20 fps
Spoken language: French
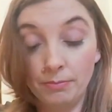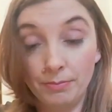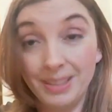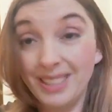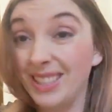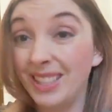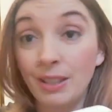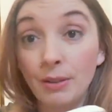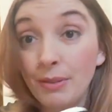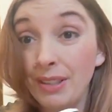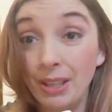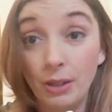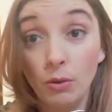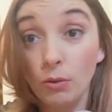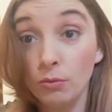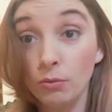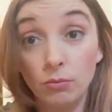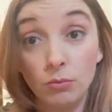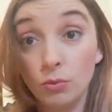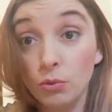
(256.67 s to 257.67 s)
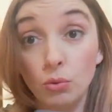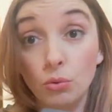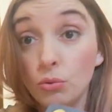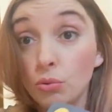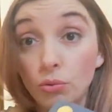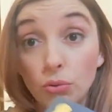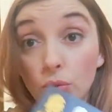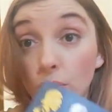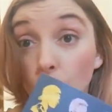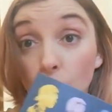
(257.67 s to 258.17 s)
différent de
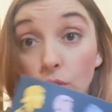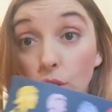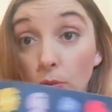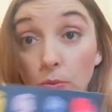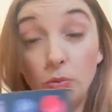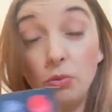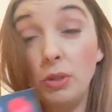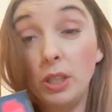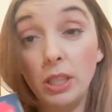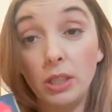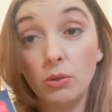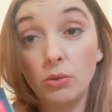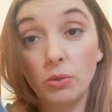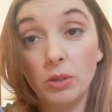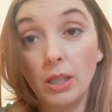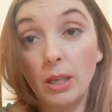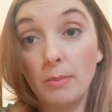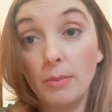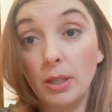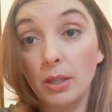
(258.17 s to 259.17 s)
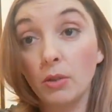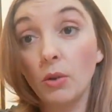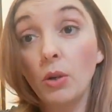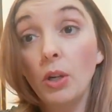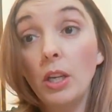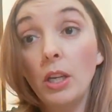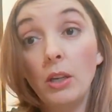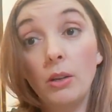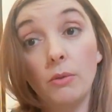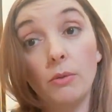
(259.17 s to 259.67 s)
tout ce que j'ai pu lire jusqu'à maintenant.
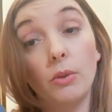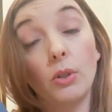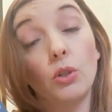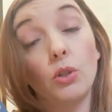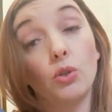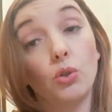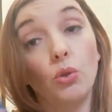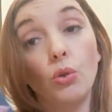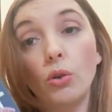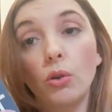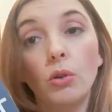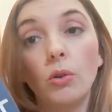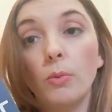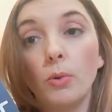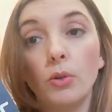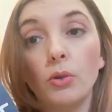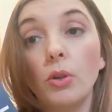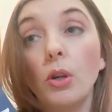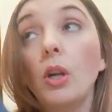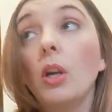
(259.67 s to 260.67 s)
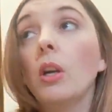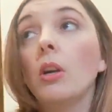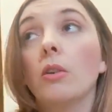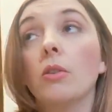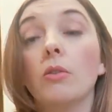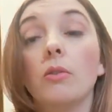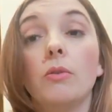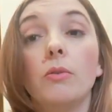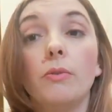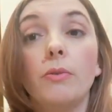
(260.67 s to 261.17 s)
Euh, je le recommande.
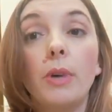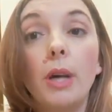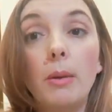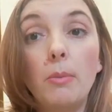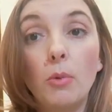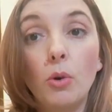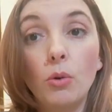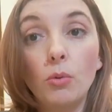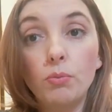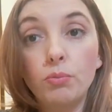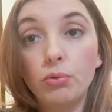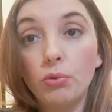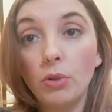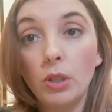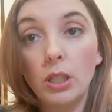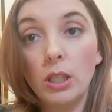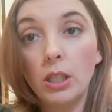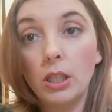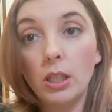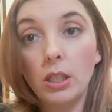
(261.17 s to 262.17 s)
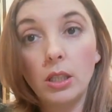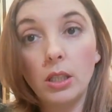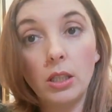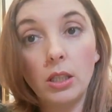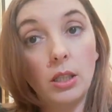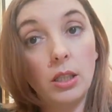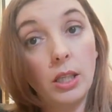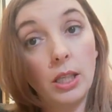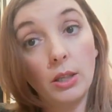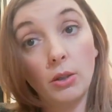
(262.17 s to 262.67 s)
Euh, vraiment pour les
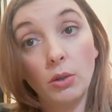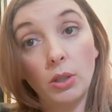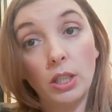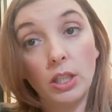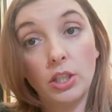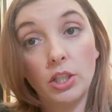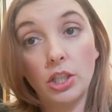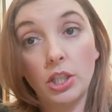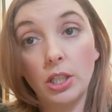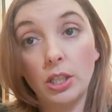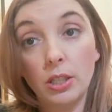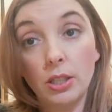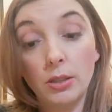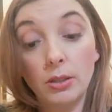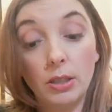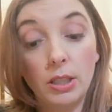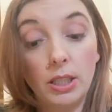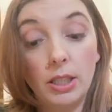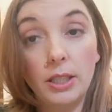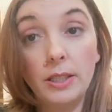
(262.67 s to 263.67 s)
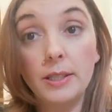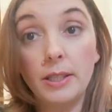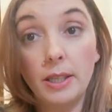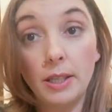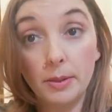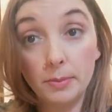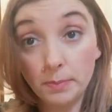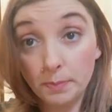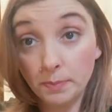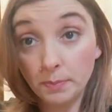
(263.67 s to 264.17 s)
collégiens, les
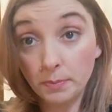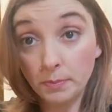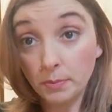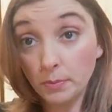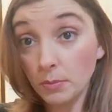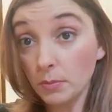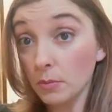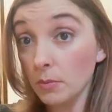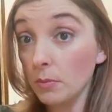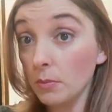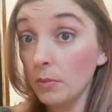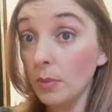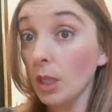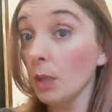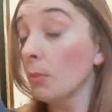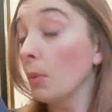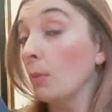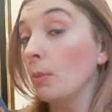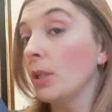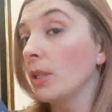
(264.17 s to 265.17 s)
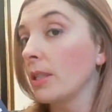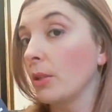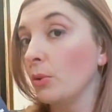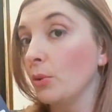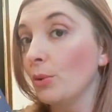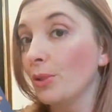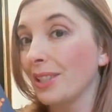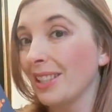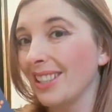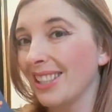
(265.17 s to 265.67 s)
lycéens même les
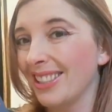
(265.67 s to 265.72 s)
adultes, hein,